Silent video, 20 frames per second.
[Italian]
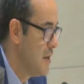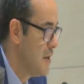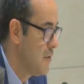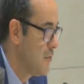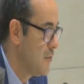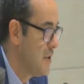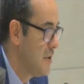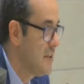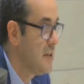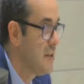
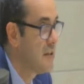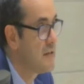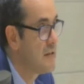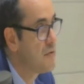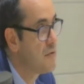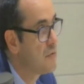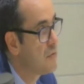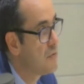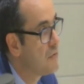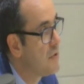qualità che
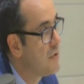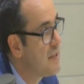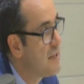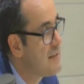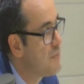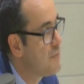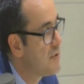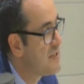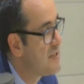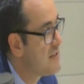sono
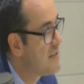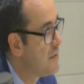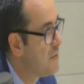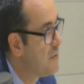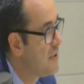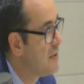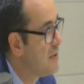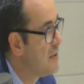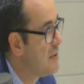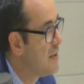
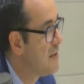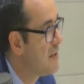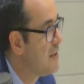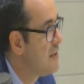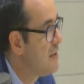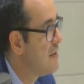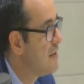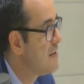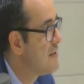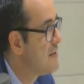espressamente
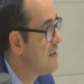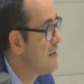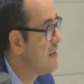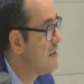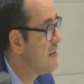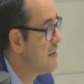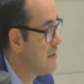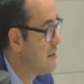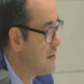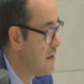
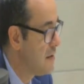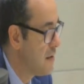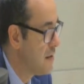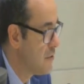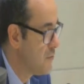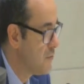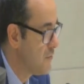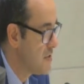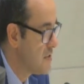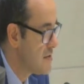richieste nella
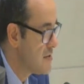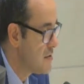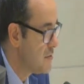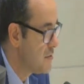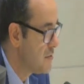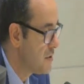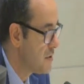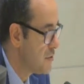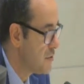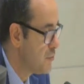
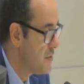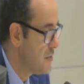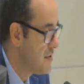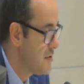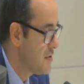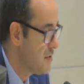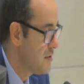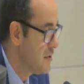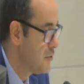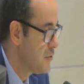convenzione che ho
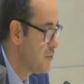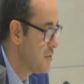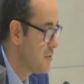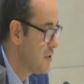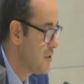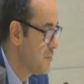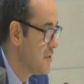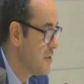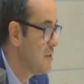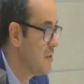menzionato prima.